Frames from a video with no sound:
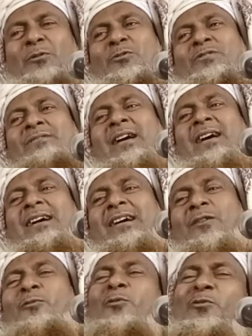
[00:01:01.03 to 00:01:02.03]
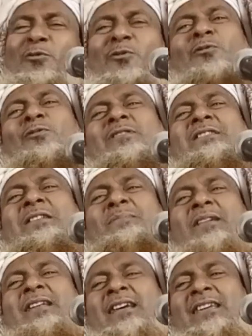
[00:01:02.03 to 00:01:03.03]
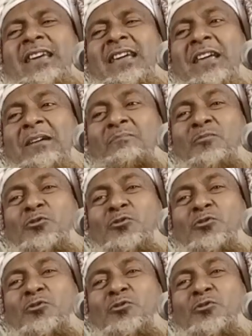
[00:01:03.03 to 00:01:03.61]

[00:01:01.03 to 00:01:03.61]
মানুষ না অন্য কোনো জীবে ডাকে